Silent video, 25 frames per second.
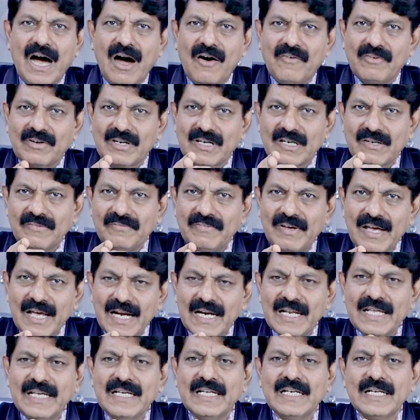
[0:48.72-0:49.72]
அவர்கள்
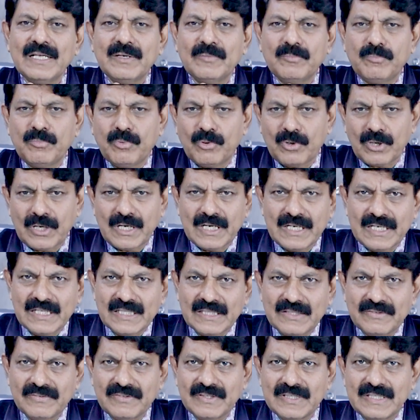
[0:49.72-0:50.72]
வேலைகளை
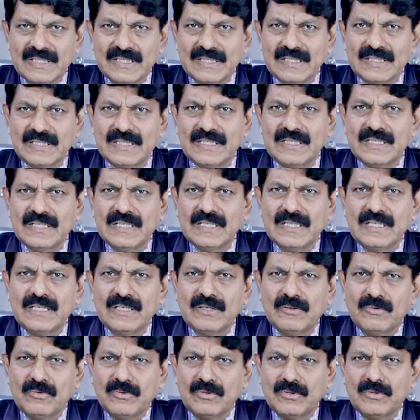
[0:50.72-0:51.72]
புறக்கணித்து விட்டு
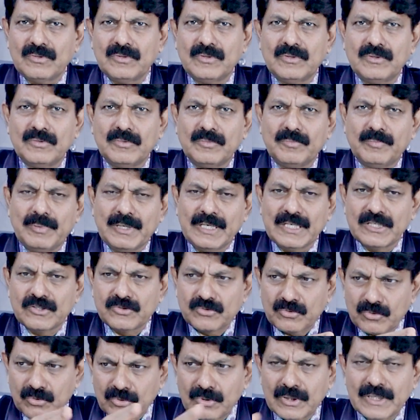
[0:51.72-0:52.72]
ஒரு பையன்
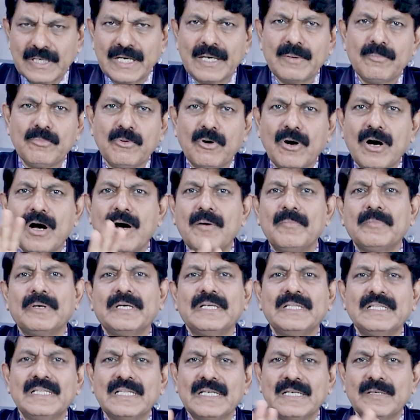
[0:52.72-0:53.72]
ஸ்கூலுக்கே
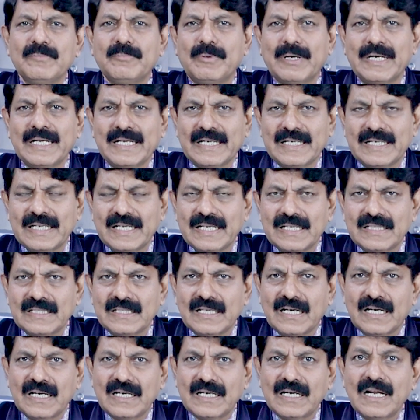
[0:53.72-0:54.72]
போகாமல் இந்த பண்ணிக்கிட்டே
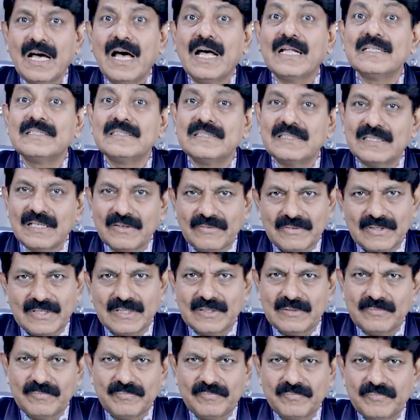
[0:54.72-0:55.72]
இருந்தாங்கன்னா அது தவறு